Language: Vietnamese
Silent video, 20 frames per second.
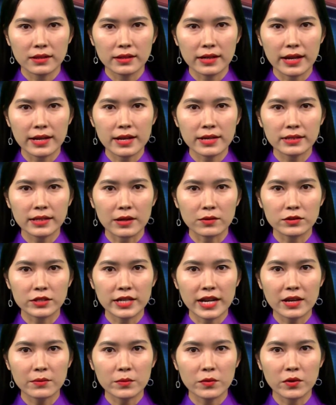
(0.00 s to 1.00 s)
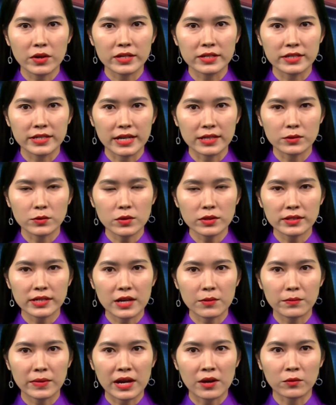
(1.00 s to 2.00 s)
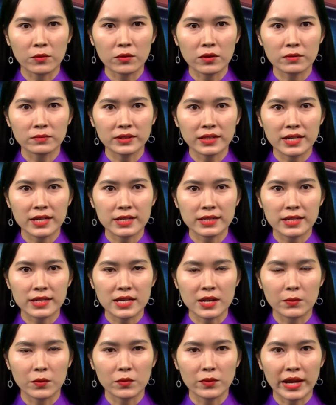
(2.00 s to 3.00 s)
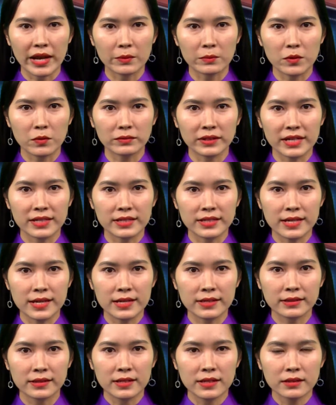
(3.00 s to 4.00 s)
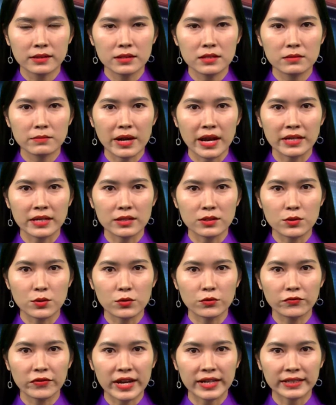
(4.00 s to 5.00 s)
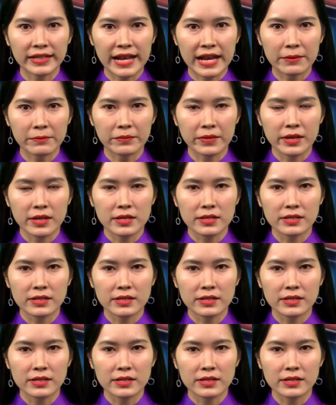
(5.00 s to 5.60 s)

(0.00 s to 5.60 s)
đã đến khảo sát mô hình sản xuất rau màu của công ty trách nhiệm hữu hạn một thành viên thương mại dịch vụ Phan Nam,